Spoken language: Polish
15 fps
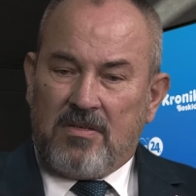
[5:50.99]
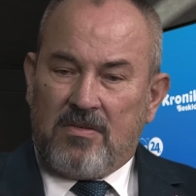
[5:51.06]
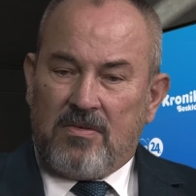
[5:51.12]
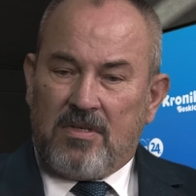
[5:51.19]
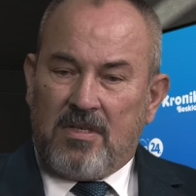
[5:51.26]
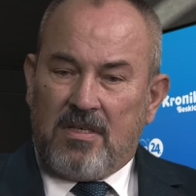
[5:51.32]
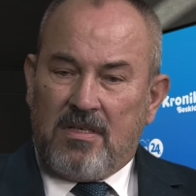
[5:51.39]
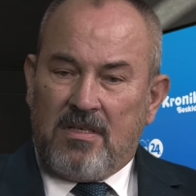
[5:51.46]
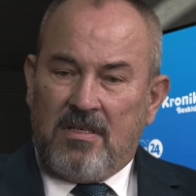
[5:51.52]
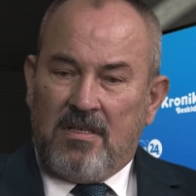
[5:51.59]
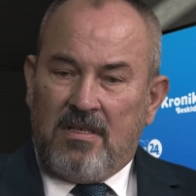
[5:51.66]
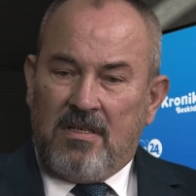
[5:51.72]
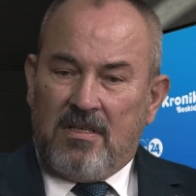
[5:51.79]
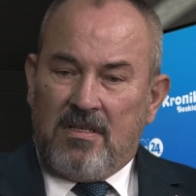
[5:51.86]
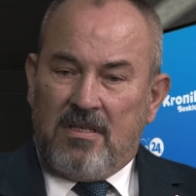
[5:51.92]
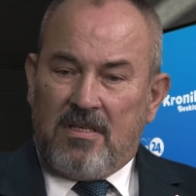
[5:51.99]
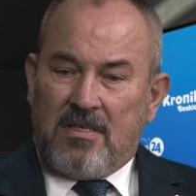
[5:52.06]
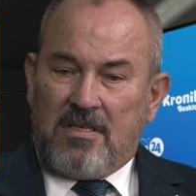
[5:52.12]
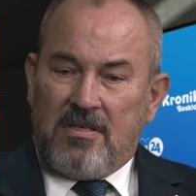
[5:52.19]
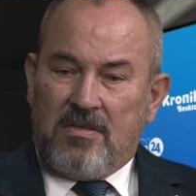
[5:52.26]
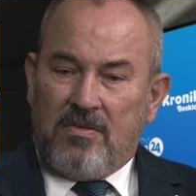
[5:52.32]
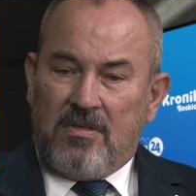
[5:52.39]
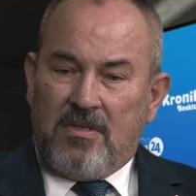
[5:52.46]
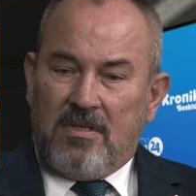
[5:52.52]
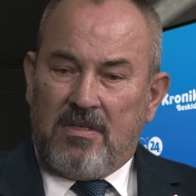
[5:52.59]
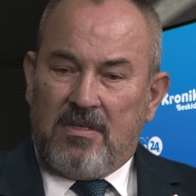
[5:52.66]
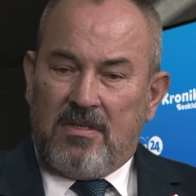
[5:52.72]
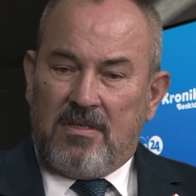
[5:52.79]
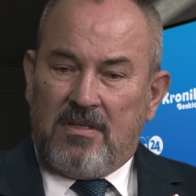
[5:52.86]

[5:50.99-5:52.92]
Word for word: Tutaj decyduje